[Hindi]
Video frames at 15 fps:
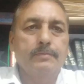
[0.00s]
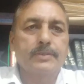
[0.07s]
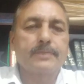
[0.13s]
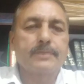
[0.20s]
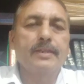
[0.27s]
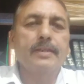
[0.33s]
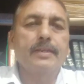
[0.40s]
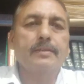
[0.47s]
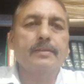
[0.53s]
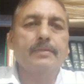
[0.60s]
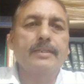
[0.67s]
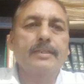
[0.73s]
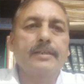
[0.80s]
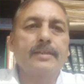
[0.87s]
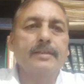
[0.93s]

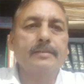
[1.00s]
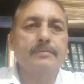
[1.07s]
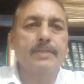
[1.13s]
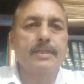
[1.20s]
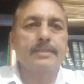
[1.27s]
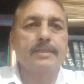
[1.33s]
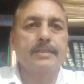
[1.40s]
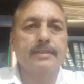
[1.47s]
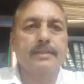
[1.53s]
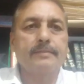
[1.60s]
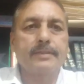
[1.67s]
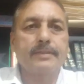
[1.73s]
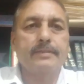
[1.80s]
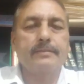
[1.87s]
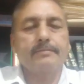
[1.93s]
बिसमीम नाजरीन
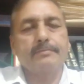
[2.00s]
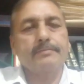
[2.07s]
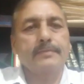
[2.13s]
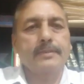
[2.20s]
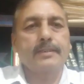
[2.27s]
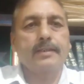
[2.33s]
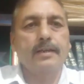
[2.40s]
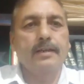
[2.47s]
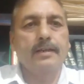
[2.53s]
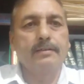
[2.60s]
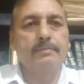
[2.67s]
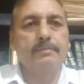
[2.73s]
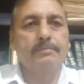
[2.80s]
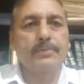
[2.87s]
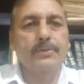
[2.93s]
कराम